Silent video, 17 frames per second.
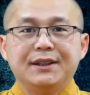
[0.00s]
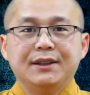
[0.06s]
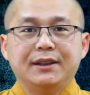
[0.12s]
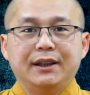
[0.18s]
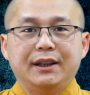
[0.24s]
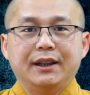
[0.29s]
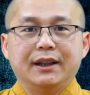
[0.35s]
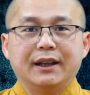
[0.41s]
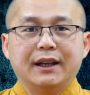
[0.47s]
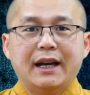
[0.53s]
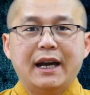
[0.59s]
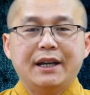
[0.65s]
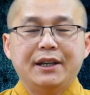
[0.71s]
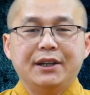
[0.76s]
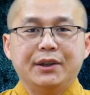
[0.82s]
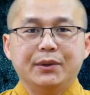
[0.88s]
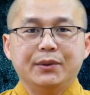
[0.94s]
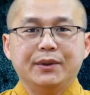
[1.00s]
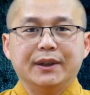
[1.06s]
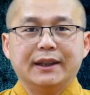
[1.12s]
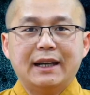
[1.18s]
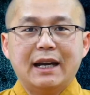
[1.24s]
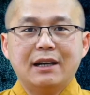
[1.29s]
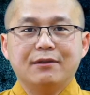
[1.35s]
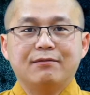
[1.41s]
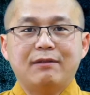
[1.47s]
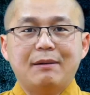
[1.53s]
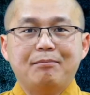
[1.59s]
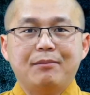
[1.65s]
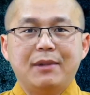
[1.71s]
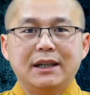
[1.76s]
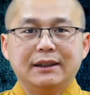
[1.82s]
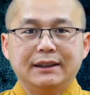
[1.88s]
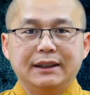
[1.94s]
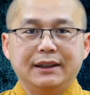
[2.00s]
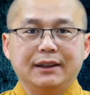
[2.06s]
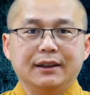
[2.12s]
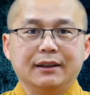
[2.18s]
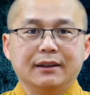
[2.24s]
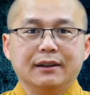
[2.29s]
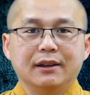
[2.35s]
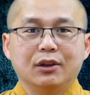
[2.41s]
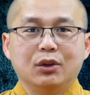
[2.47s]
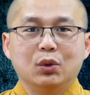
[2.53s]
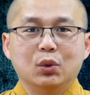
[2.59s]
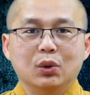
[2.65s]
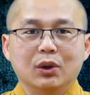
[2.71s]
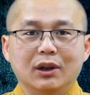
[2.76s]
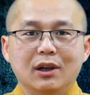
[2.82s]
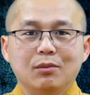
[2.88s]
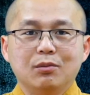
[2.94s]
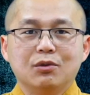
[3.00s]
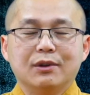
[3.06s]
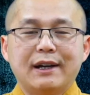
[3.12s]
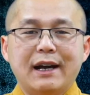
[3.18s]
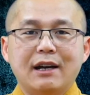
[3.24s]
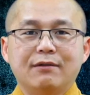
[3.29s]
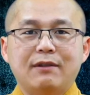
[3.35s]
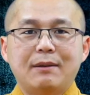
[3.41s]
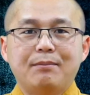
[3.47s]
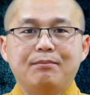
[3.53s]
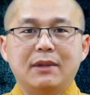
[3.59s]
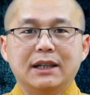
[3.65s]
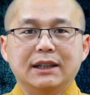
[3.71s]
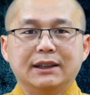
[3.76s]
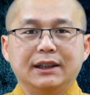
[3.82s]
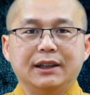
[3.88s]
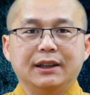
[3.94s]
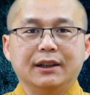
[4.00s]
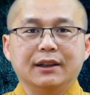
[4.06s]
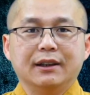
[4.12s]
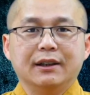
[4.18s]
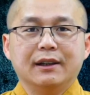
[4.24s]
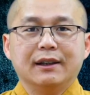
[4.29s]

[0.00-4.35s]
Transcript: chư hiền, ai hiểu được các pháp bất thiện, nguồn gốc của các pháp bất thiện,